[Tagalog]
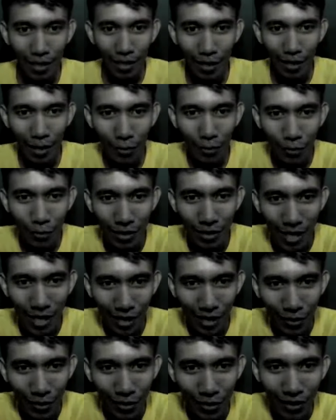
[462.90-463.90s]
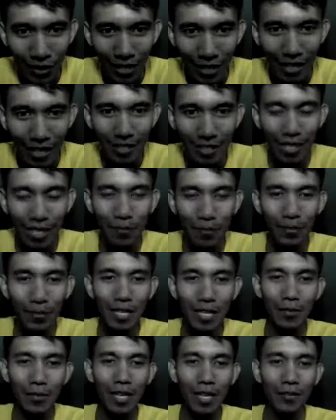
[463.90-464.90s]
Hello, Jericho. Ayan,
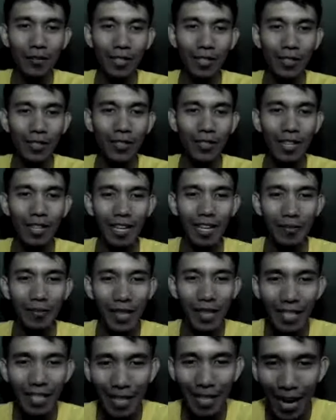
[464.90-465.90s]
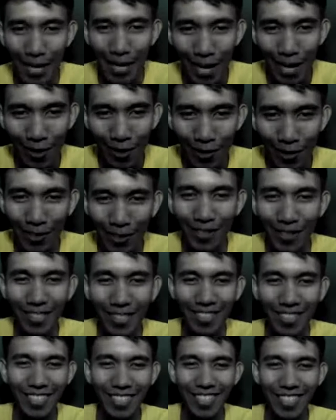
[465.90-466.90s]
sabi ng kapatid ko, um, handa na ako.
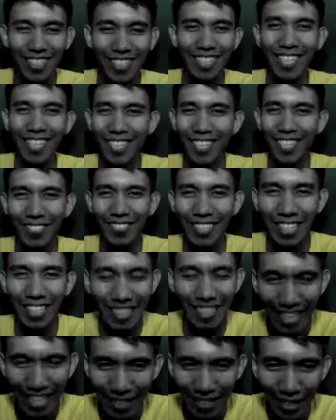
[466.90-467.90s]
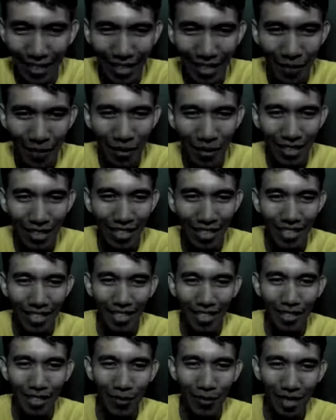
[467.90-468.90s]
Ayan, hallelujah. Handa na tayo dapat.
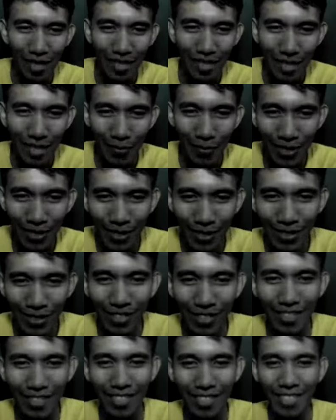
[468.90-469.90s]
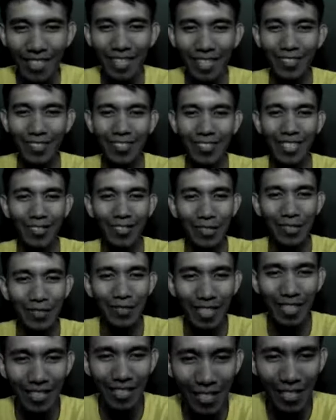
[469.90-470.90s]
Magandang gabi, sir. Hallelujah. Good
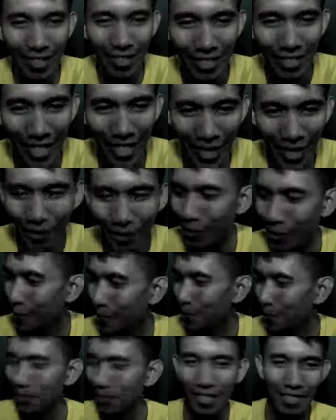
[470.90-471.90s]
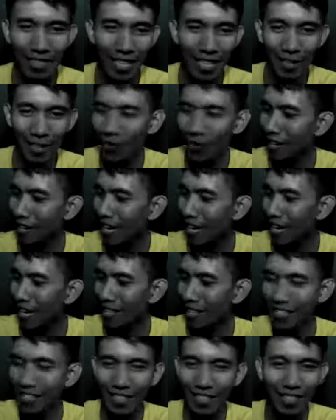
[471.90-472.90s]
evening rin sa'yo, Jericho. Jericho, karay.
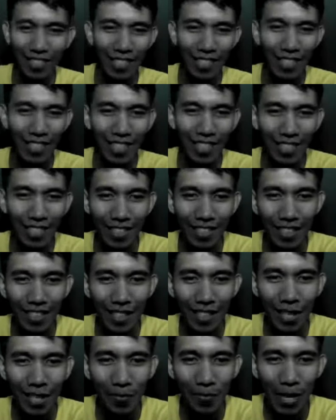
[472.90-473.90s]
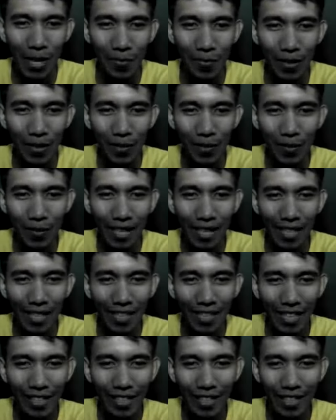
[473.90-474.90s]
Ayan. Um, I believe grade
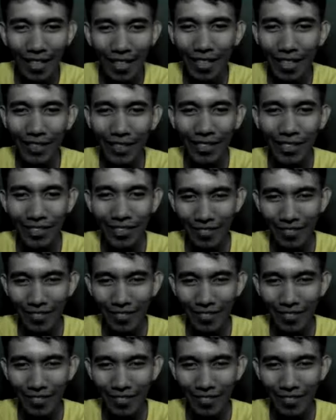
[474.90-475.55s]
9 ka na ngayon.